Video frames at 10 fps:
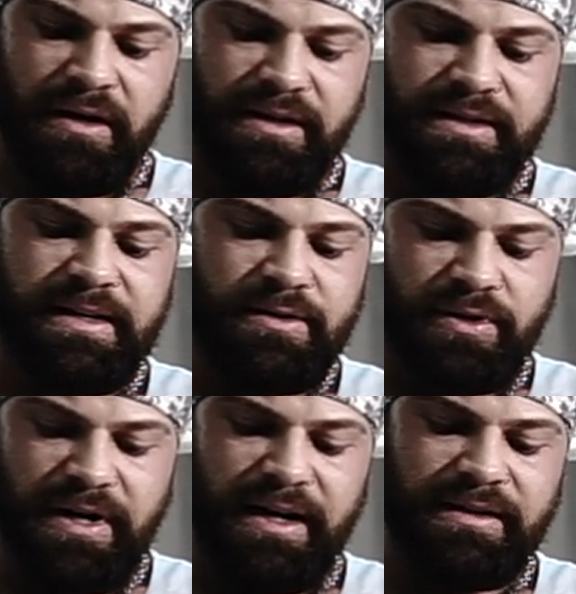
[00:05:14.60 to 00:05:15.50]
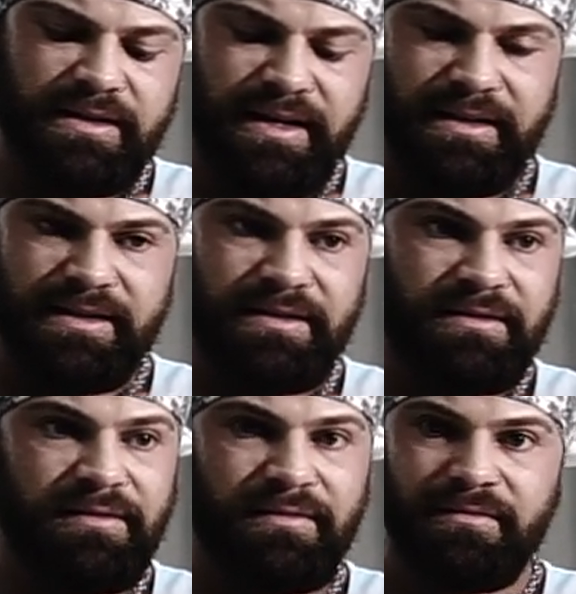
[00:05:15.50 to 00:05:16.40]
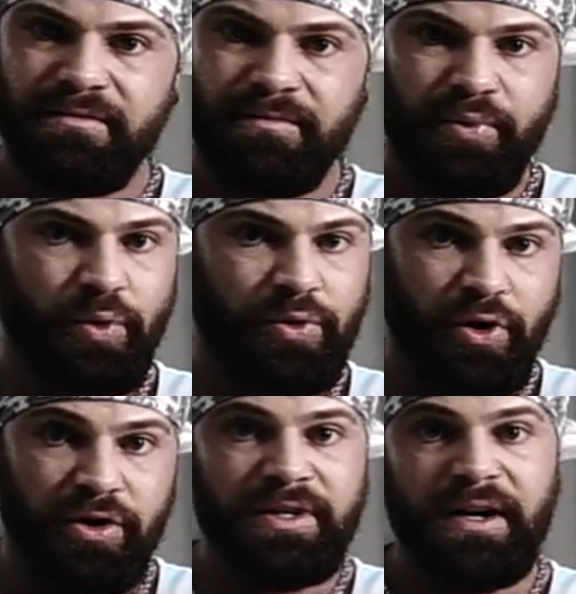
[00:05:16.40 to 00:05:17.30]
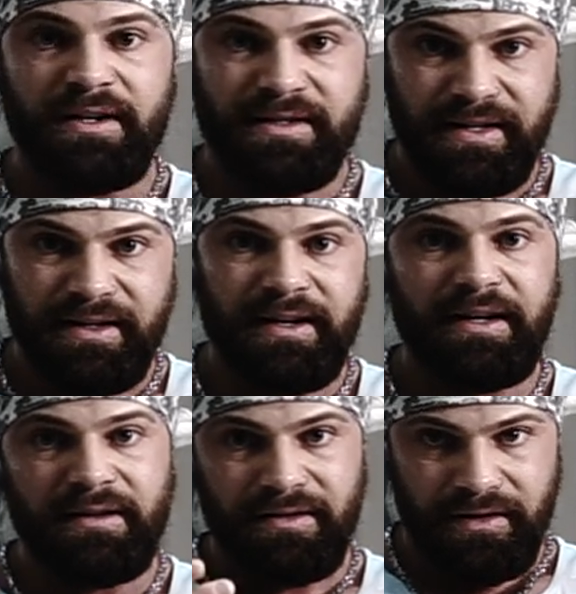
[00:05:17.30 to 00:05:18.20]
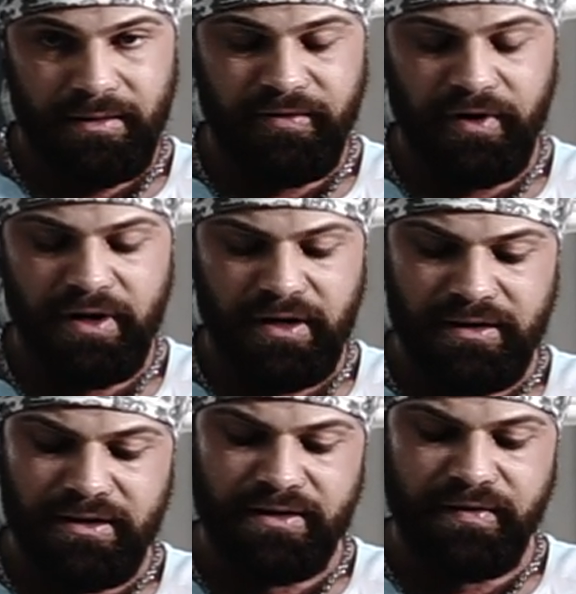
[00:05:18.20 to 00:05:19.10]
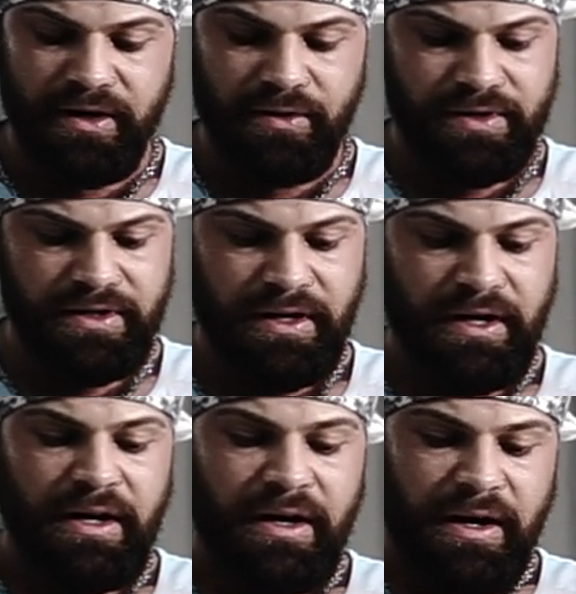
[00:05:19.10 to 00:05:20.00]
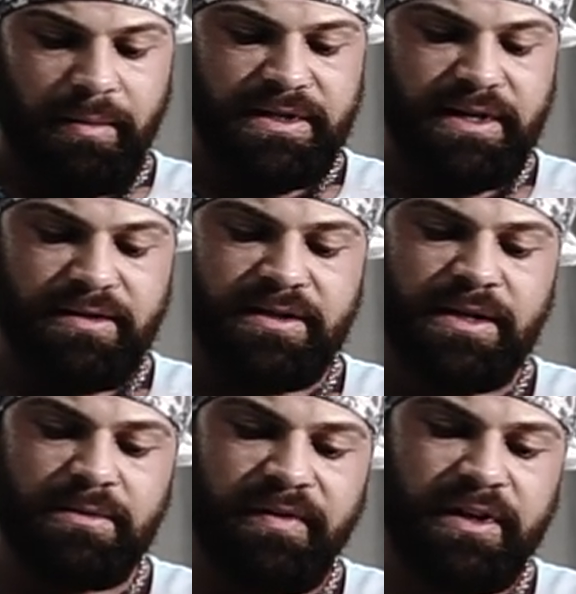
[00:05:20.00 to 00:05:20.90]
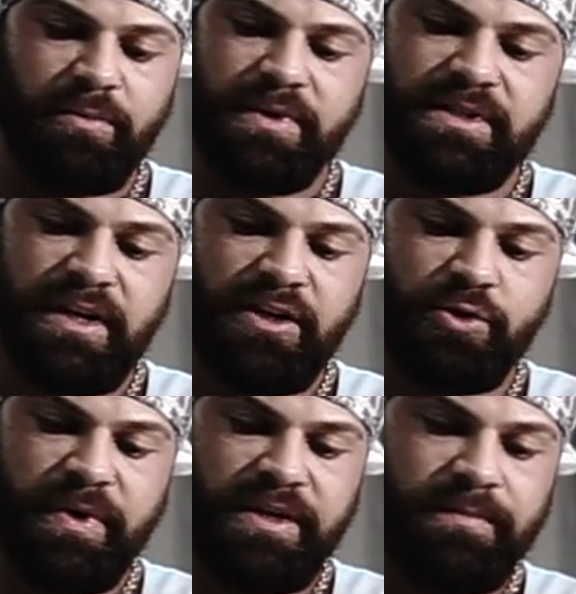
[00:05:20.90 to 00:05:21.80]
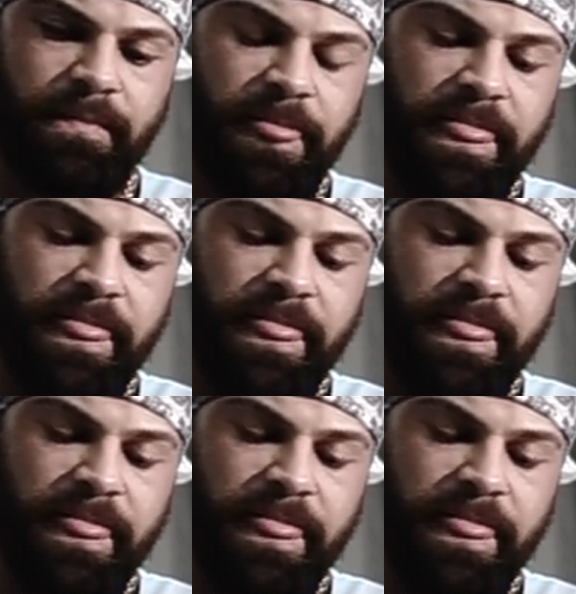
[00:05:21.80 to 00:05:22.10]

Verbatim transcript: Das Resultat des Ganzen, Pro und Contra, seht ihr dann im Folge des Videos. Aber jetzt lass uns erstmal weiter über das Training sprechen.